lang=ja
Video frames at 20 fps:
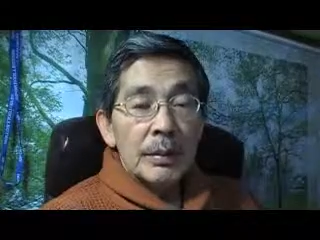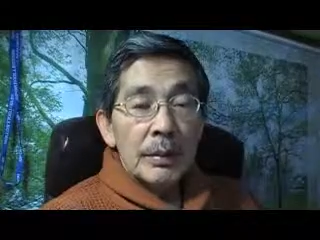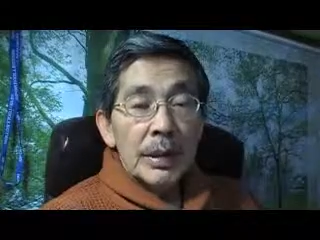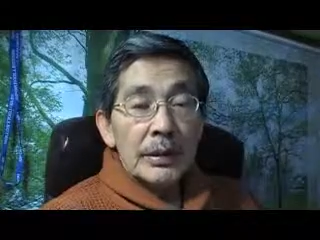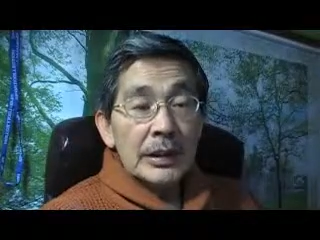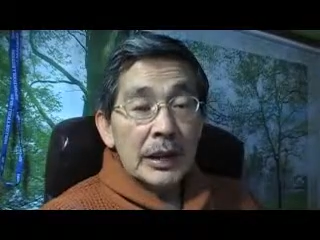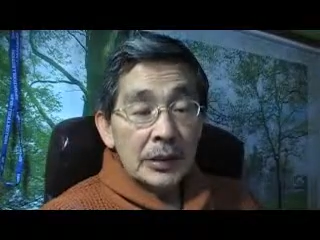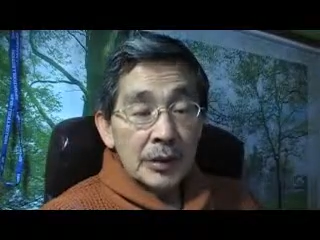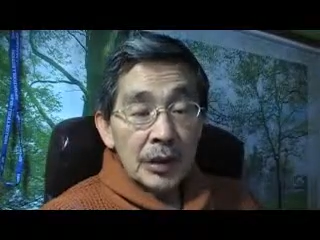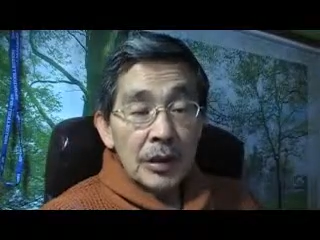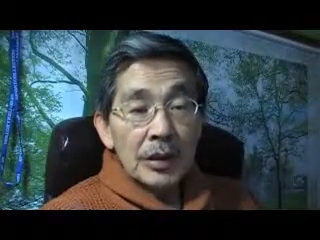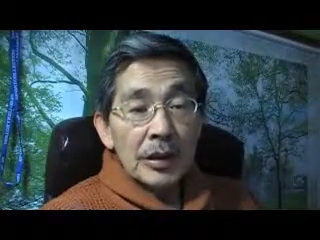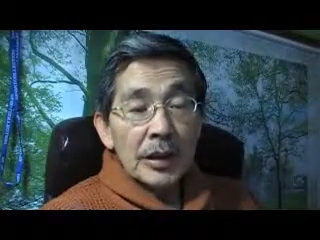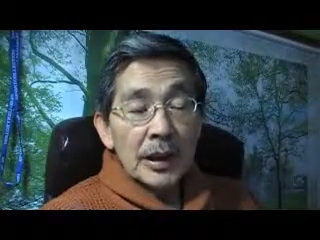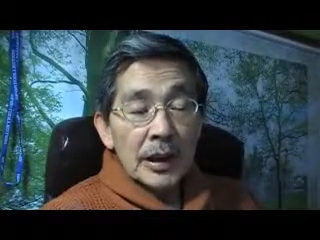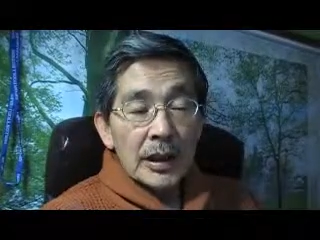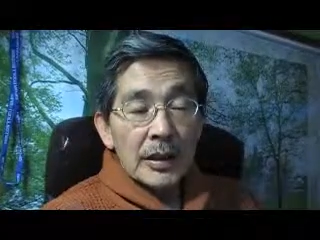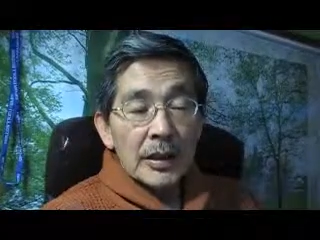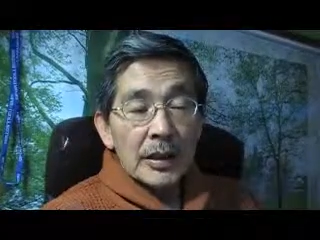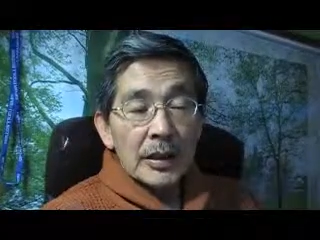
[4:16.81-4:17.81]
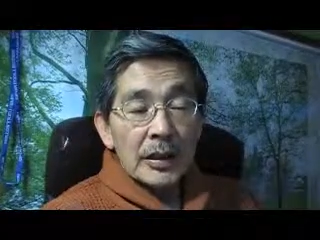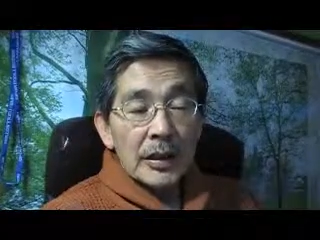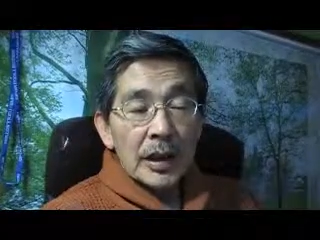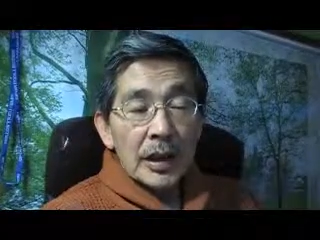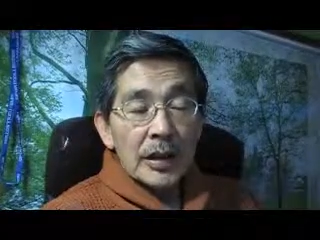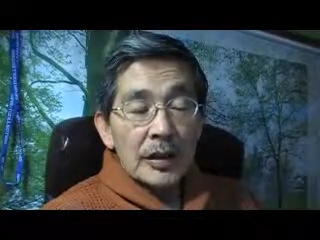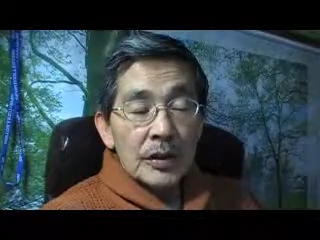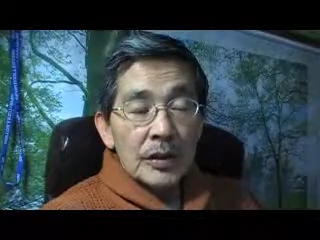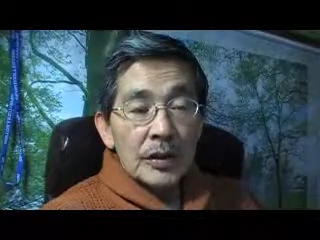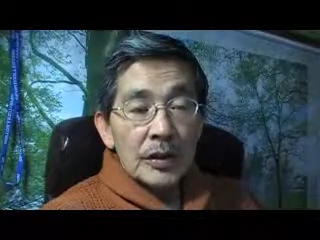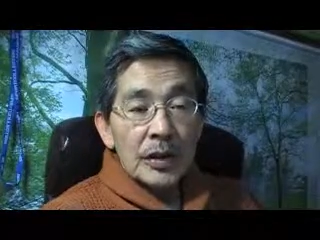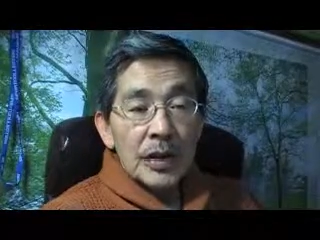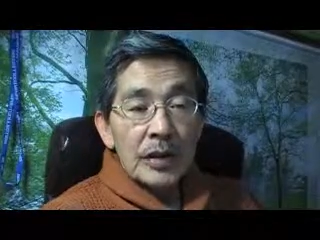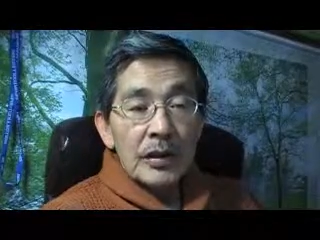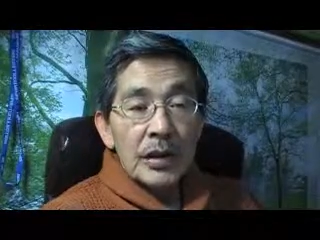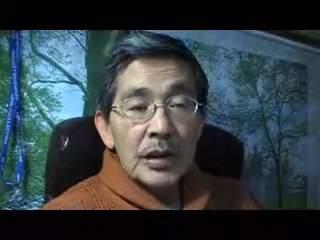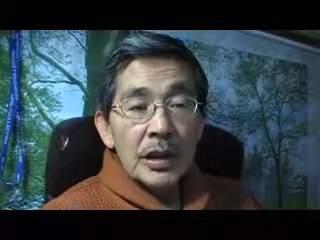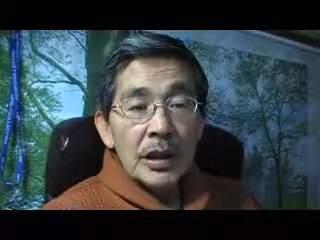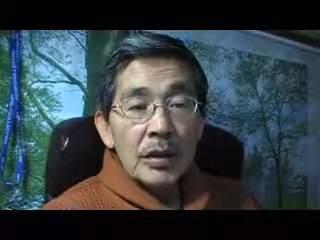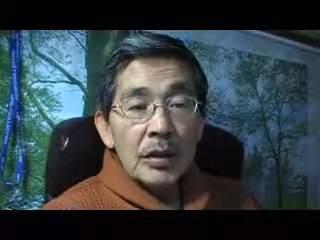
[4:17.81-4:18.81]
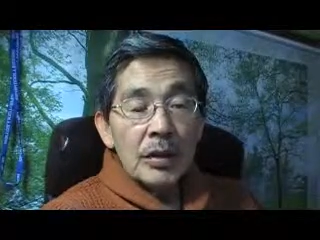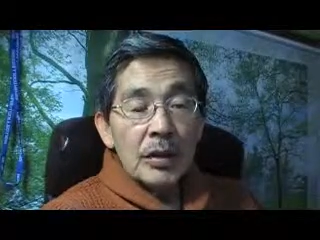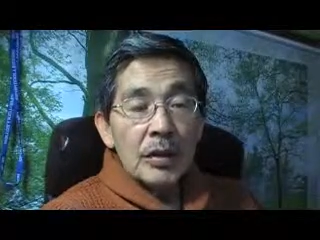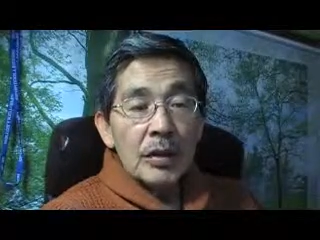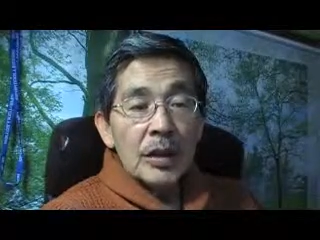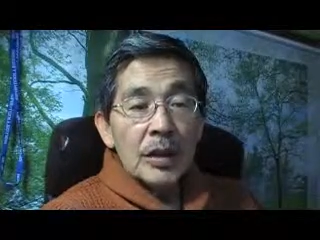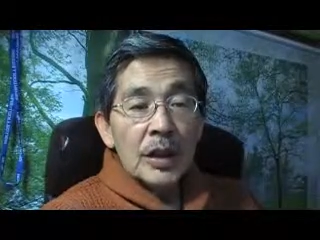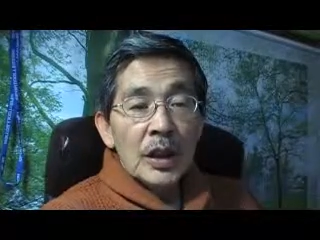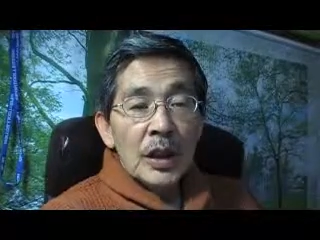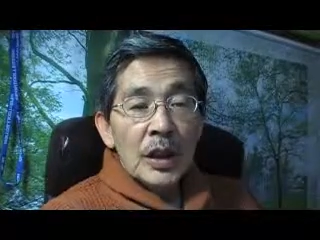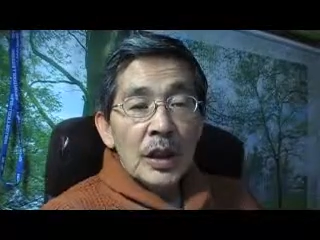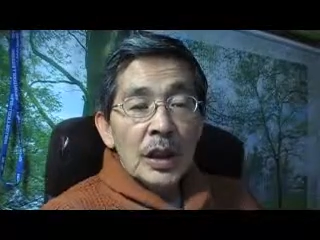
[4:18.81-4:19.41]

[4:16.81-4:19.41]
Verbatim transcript: まあ例えるというか、あの、それゆえにこの、